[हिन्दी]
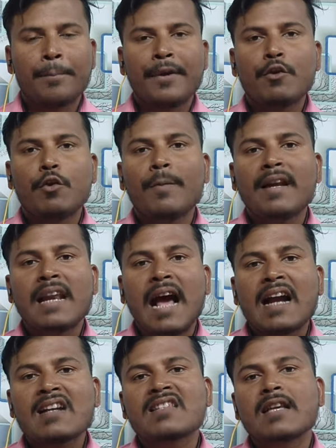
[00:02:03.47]
बीओबी
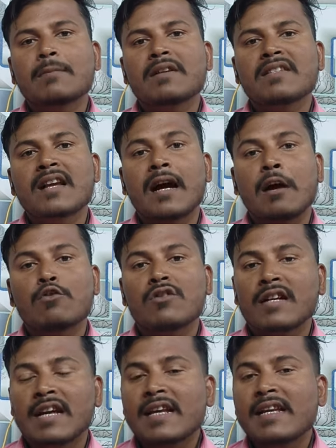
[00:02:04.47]
लाइट सेविंग्स
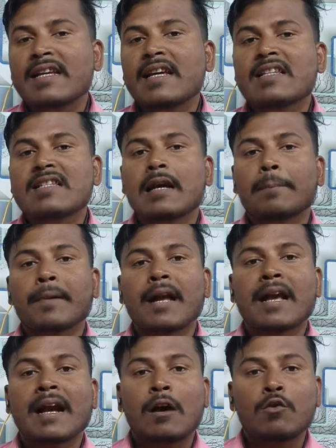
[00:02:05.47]
अकाउंट टेन ईयर से
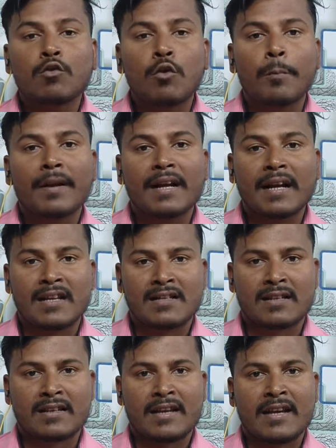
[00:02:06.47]
अपना अकाउंट ओपन करा
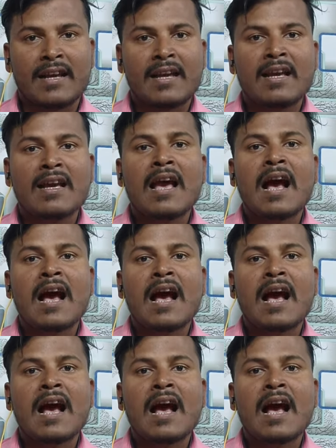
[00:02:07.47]
सकते हैं